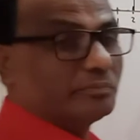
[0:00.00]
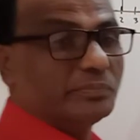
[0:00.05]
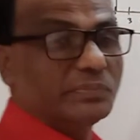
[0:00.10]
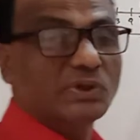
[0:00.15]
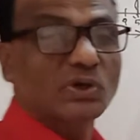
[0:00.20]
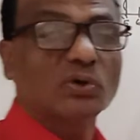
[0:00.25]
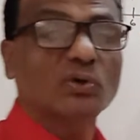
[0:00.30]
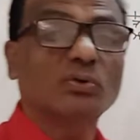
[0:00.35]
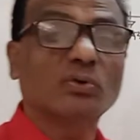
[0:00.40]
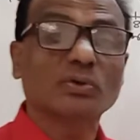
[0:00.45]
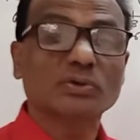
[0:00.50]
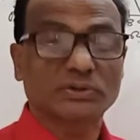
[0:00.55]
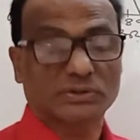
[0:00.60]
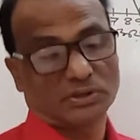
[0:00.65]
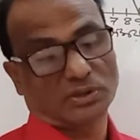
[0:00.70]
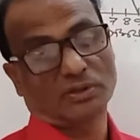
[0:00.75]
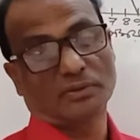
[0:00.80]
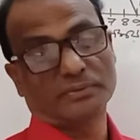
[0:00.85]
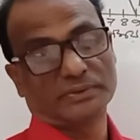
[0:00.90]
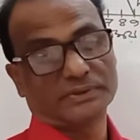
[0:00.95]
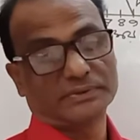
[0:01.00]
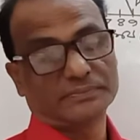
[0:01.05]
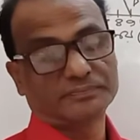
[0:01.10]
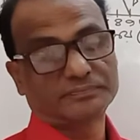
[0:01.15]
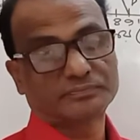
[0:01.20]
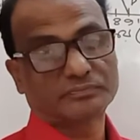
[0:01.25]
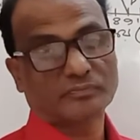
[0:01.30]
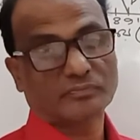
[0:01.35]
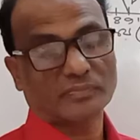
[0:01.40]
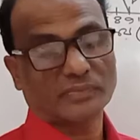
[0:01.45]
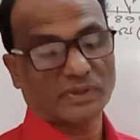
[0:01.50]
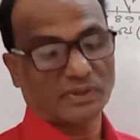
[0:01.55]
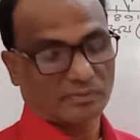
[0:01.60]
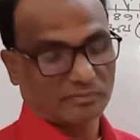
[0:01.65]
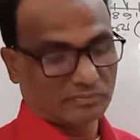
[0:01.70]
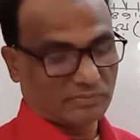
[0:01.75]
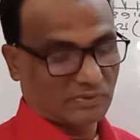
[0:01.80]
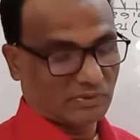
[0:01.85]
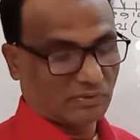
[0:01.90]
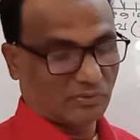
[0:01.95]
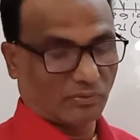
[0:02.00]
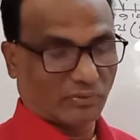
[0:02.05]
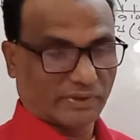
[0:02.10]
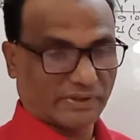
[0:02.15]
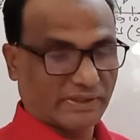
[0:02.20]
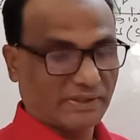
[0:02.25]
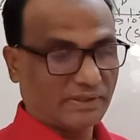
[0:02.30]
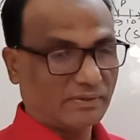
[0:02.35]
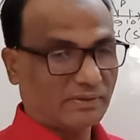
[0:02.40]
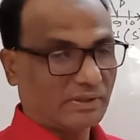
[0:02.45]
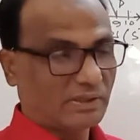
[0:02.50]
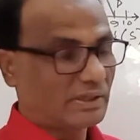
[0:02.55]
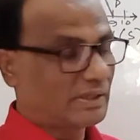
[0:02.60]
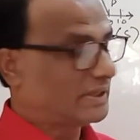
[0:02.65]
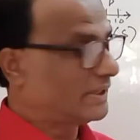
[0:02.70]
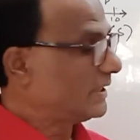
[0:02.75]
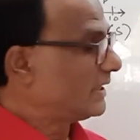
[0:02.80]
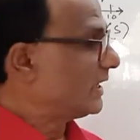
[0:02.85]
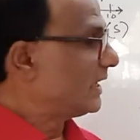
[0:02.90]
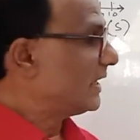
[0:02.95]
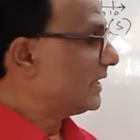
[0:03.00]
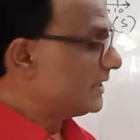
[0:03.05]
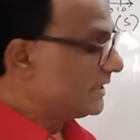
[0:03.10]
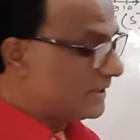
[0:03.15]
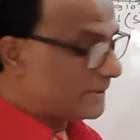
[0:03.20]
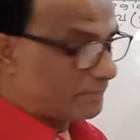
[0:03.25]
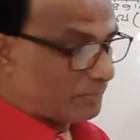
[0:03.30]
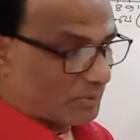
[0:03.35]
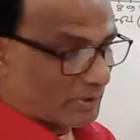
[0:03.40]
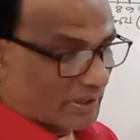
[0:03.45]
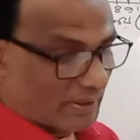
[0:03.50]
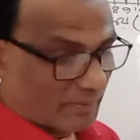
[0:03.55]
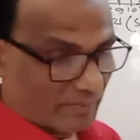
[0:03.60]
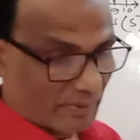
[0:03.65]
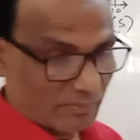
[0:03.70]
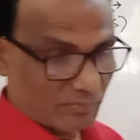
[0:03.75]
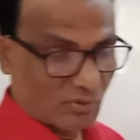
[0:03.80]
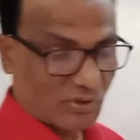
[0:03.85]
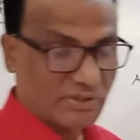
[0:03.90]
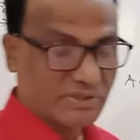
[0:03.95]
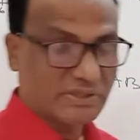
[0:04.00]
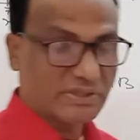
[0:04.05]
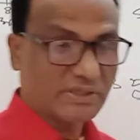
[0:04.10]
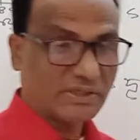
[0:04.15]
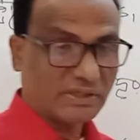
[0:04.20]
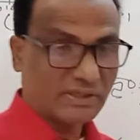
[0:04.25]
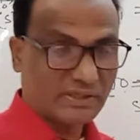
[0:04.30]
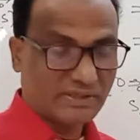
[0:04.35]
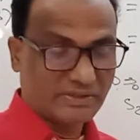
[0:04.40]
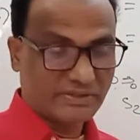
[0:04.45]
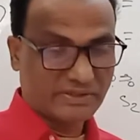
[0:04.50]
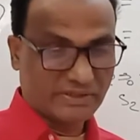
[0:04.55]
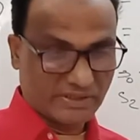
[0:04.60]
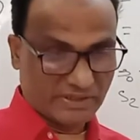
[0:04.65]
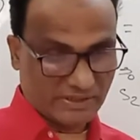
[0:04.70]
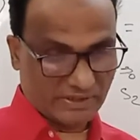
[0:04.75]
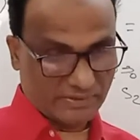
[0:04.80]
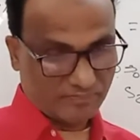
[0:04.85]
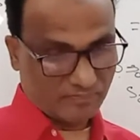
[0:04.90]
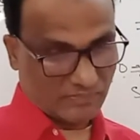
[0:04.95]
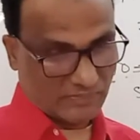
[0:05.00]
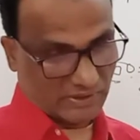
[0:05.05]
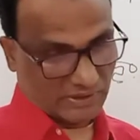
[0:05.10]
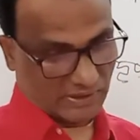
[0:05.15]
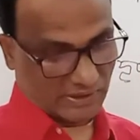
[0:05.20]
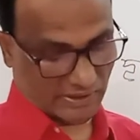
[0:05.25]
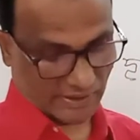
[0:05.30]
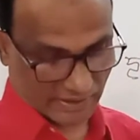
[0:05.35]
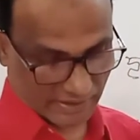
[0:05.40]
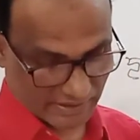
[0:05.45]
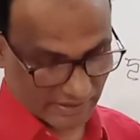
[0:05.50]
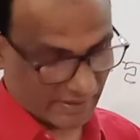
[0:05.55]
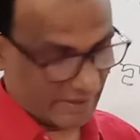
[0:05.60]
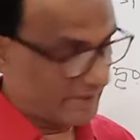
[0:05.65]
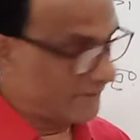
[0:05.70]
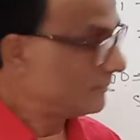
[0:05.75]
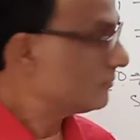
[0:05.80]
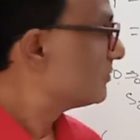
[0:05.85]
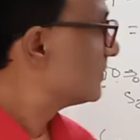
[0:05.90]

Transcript: বিয়োগ করতে হবে ওকে এরপরে আমরা বলেছে যে এখানে